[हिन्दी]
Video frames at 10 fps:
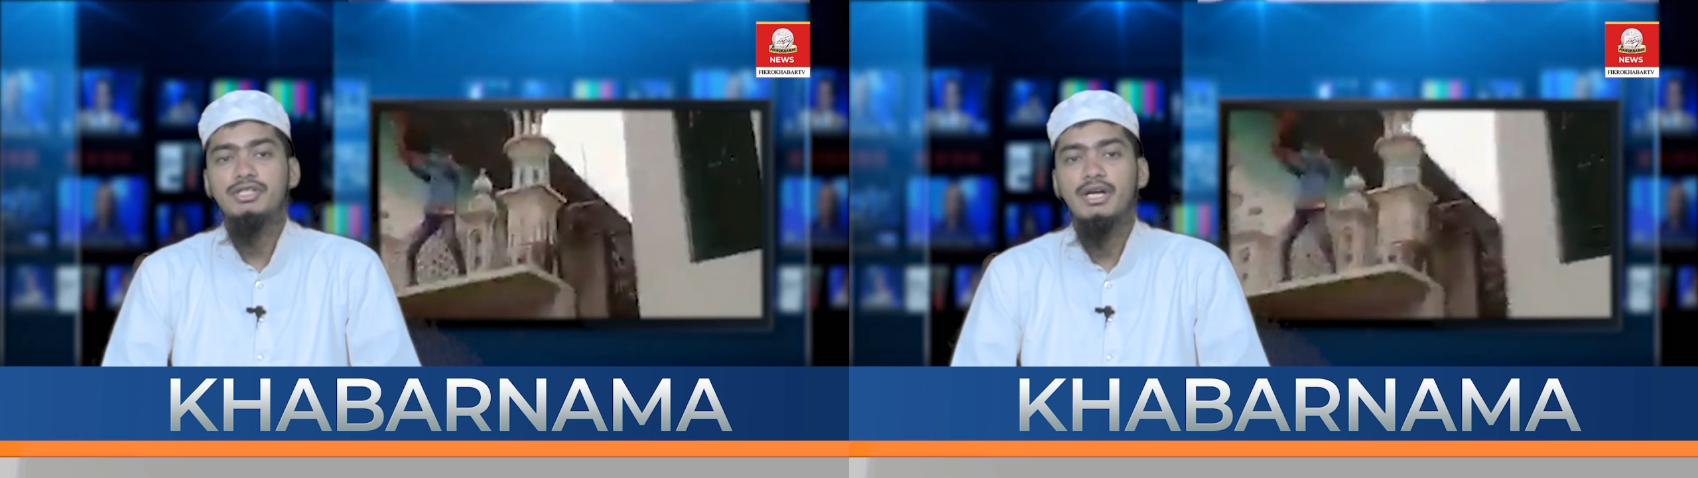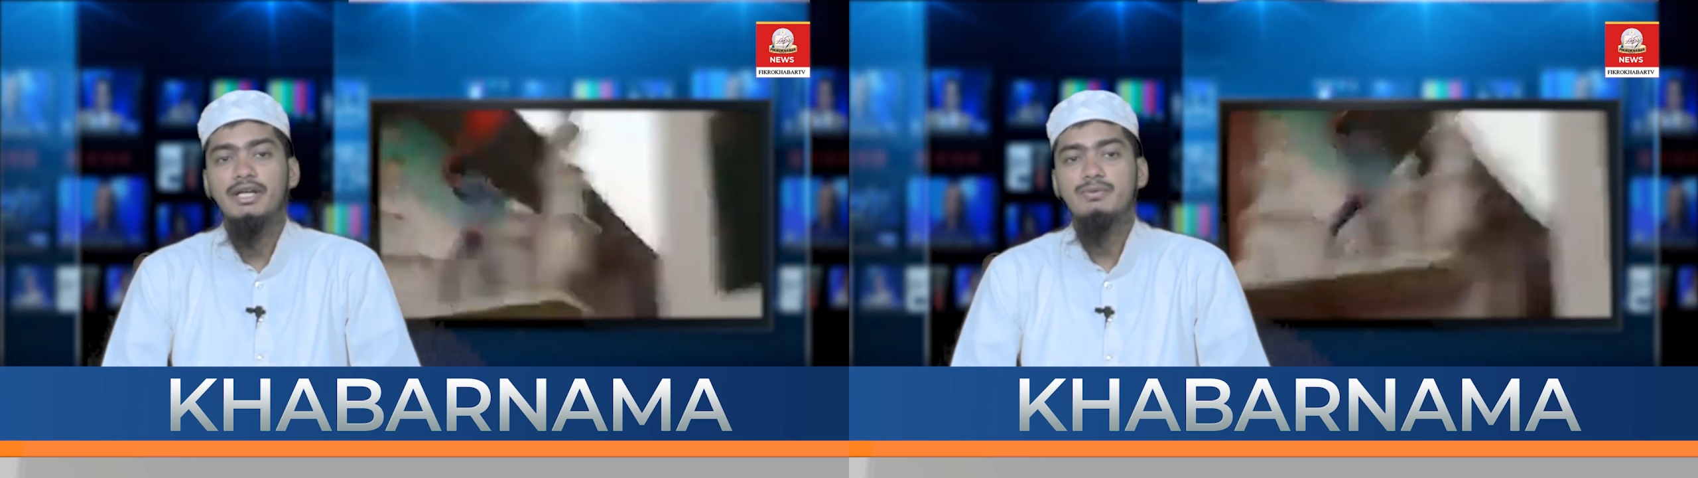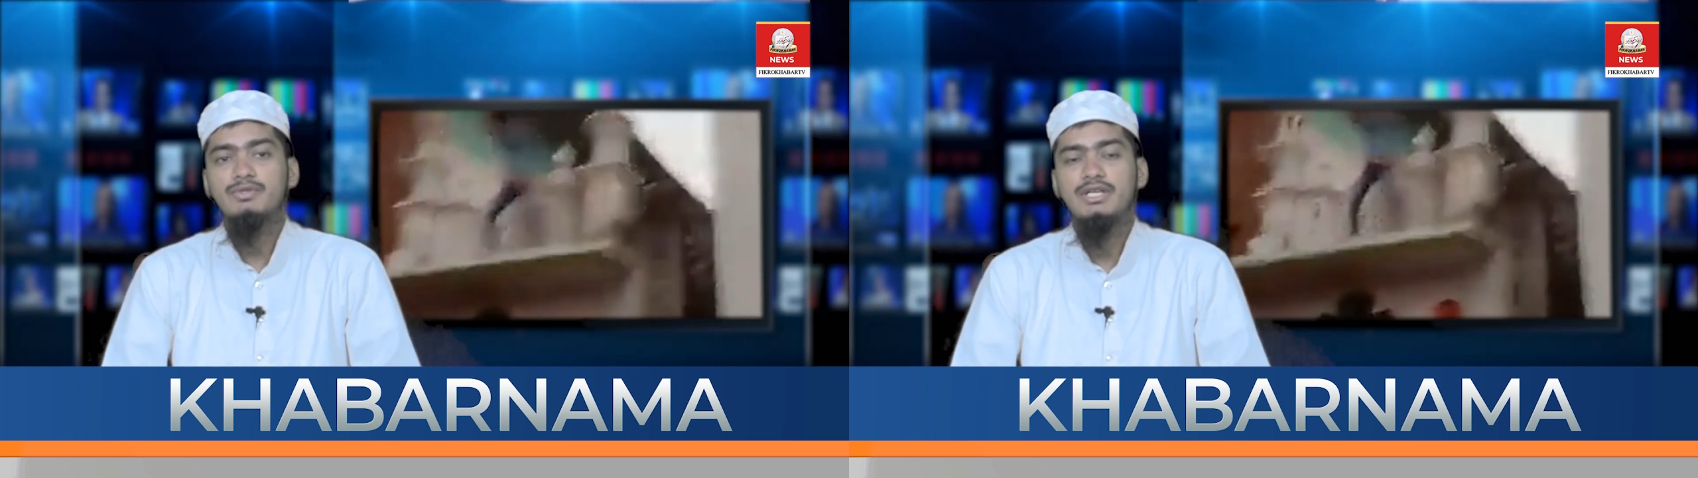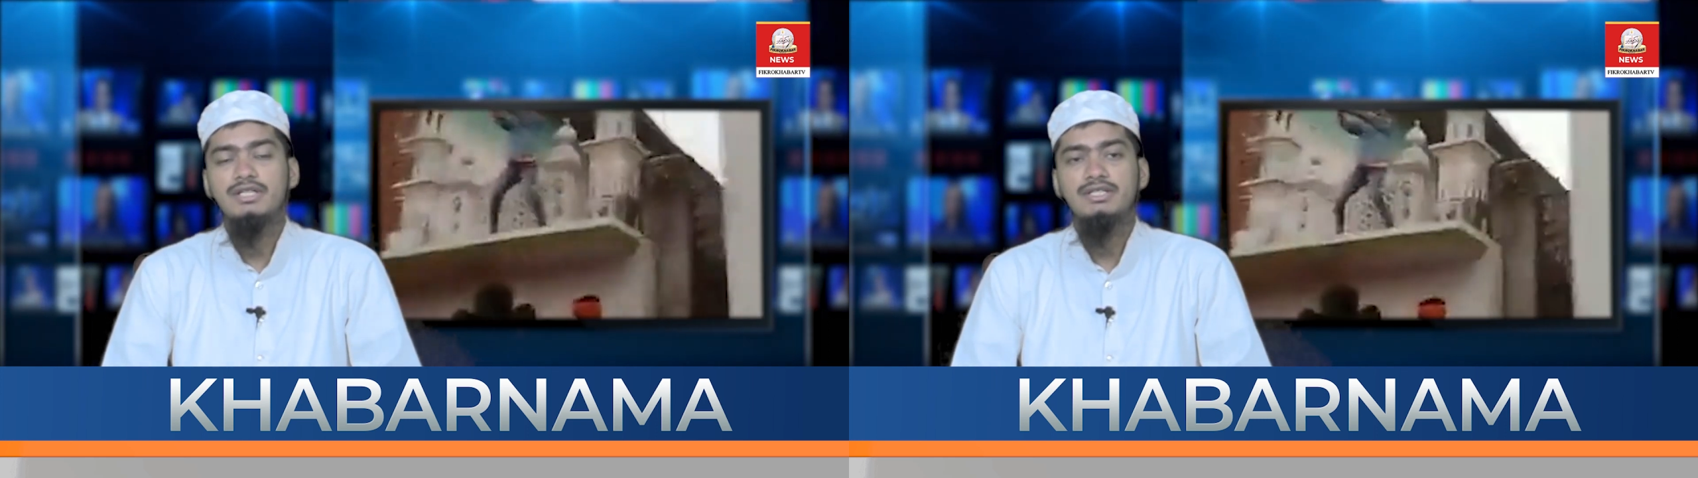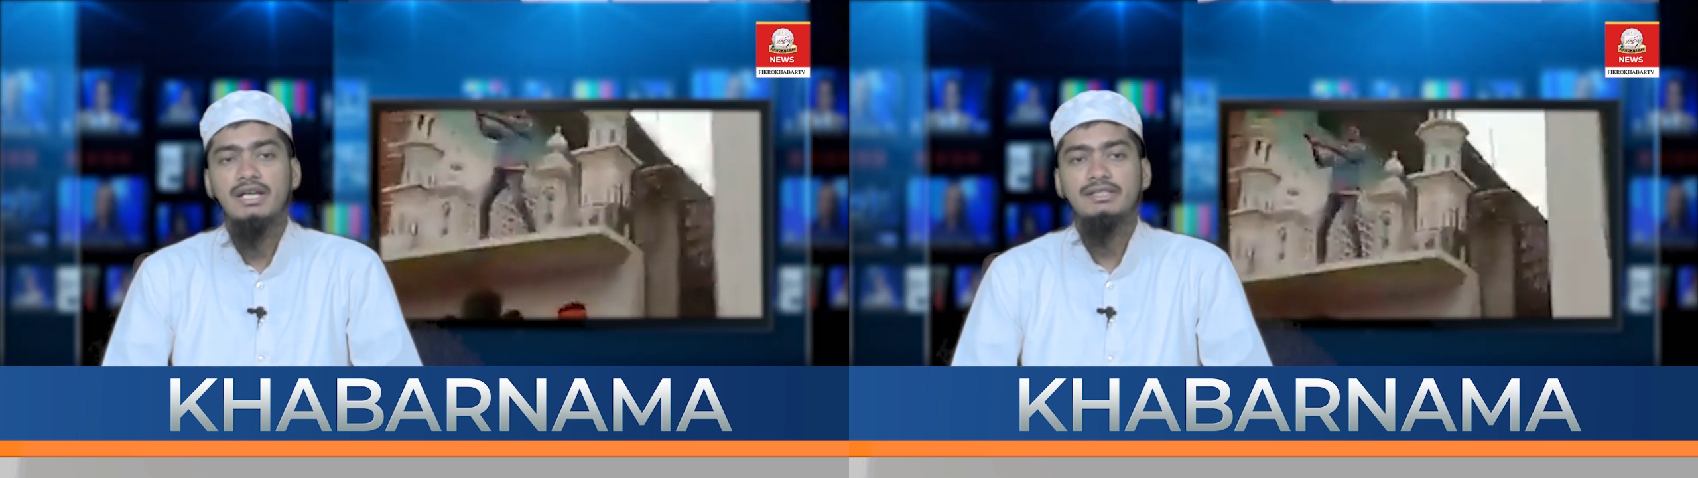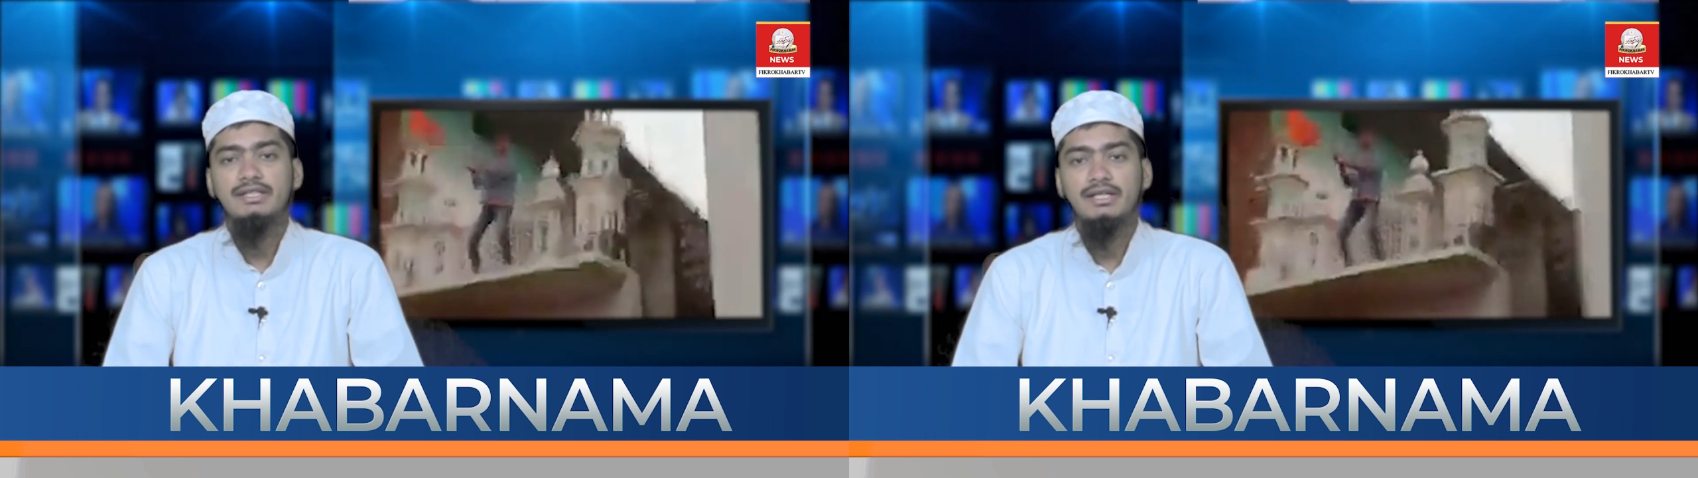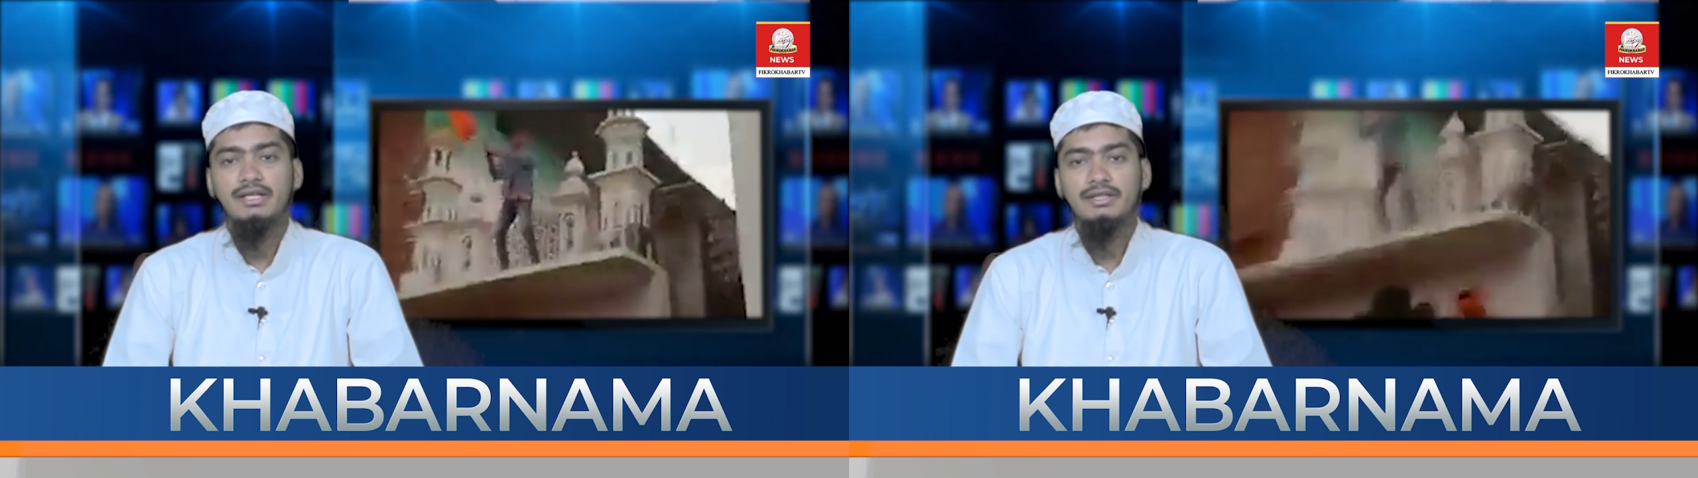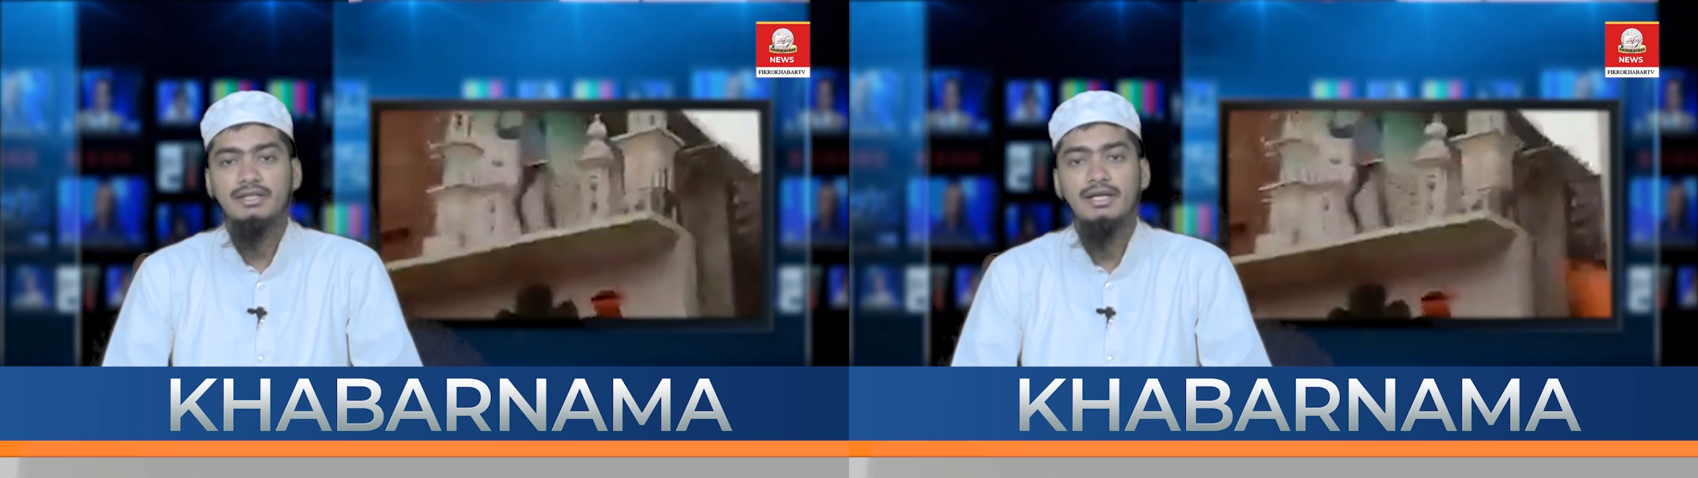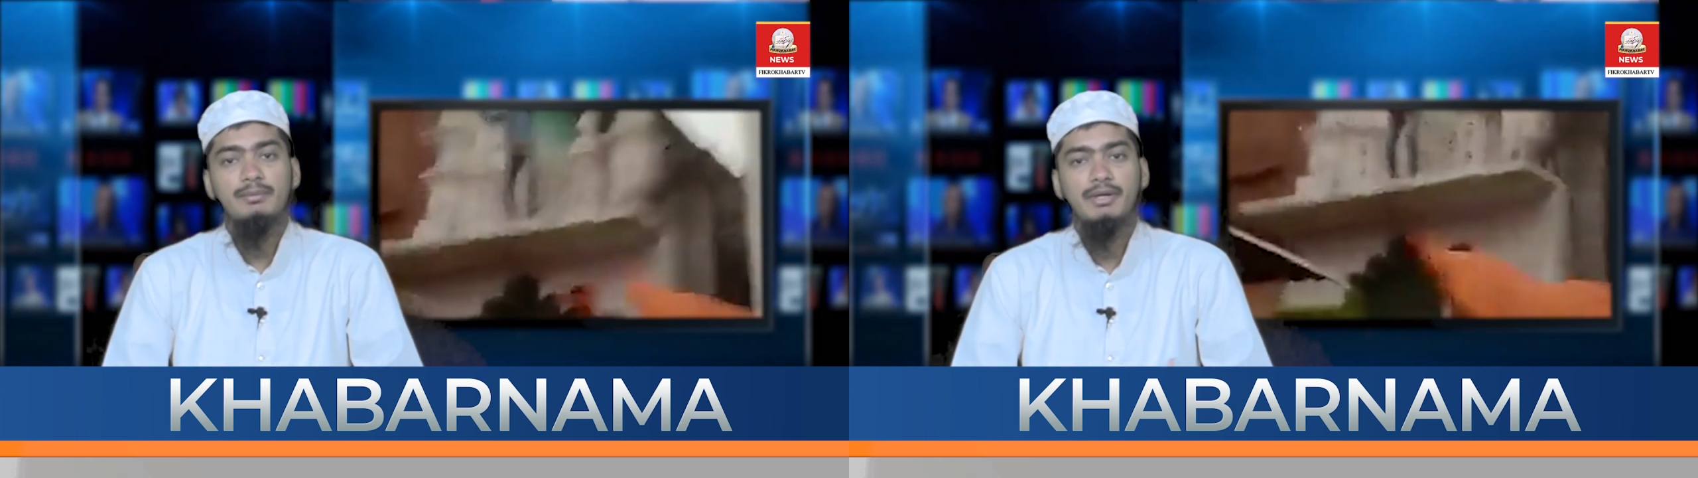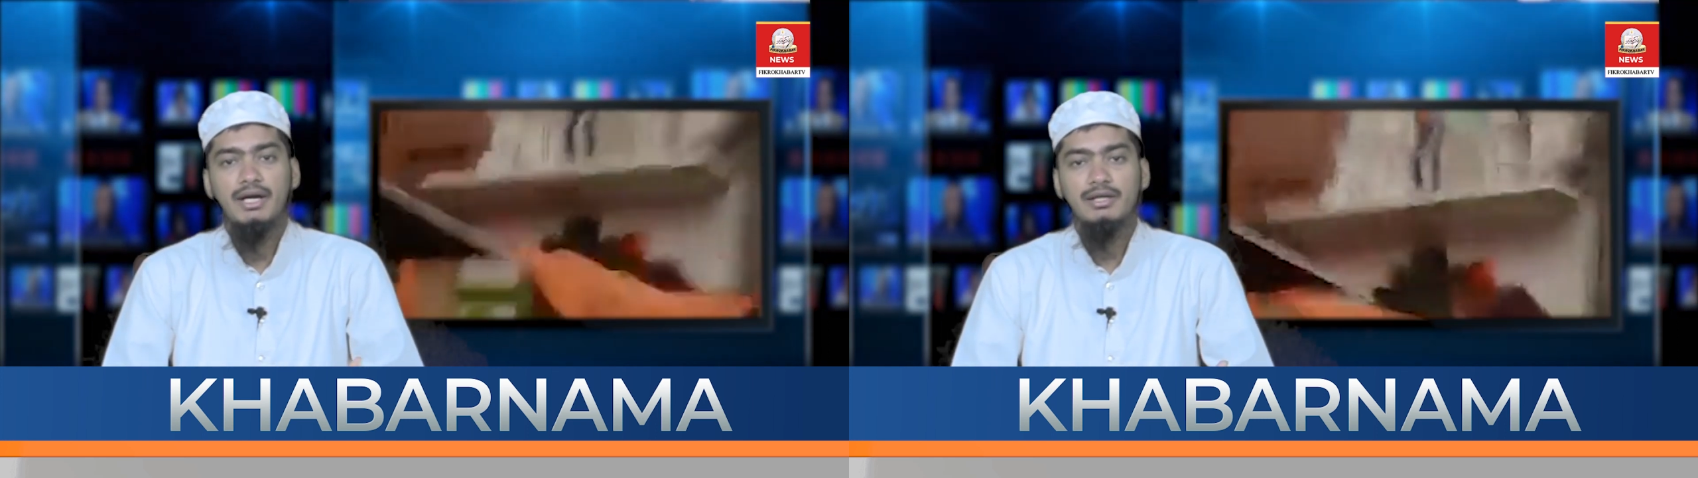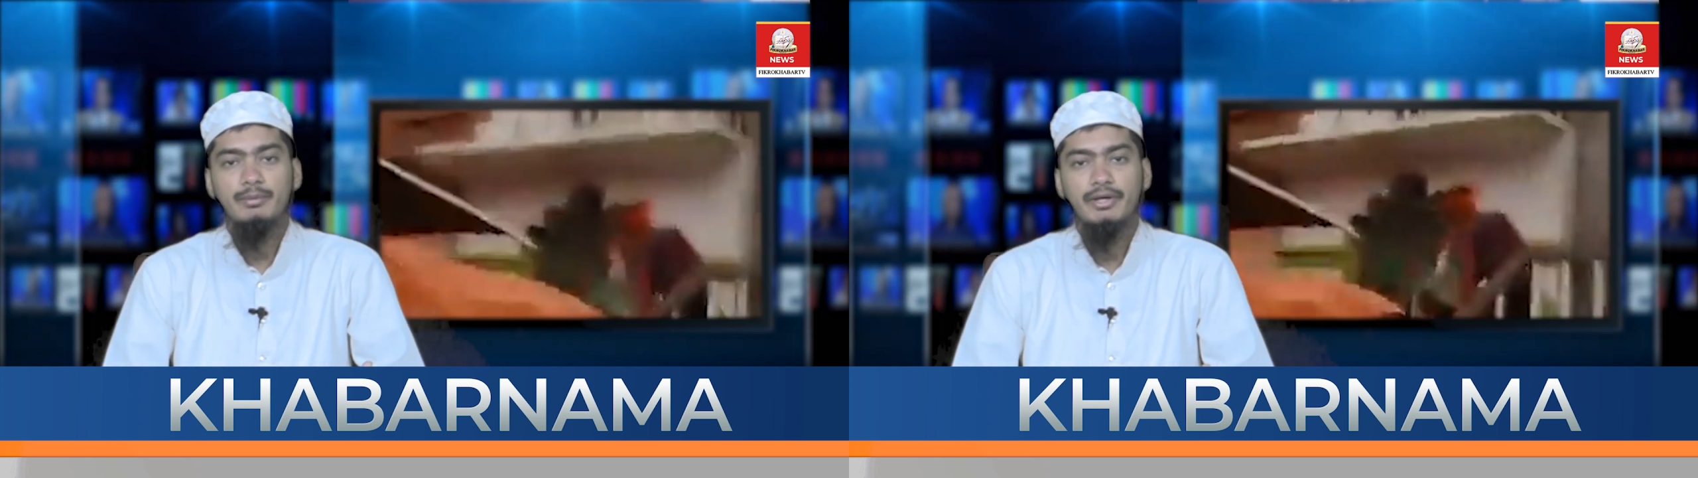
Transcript: की गई हैं उसकी एक झलक देख लेते हैं फिर आगे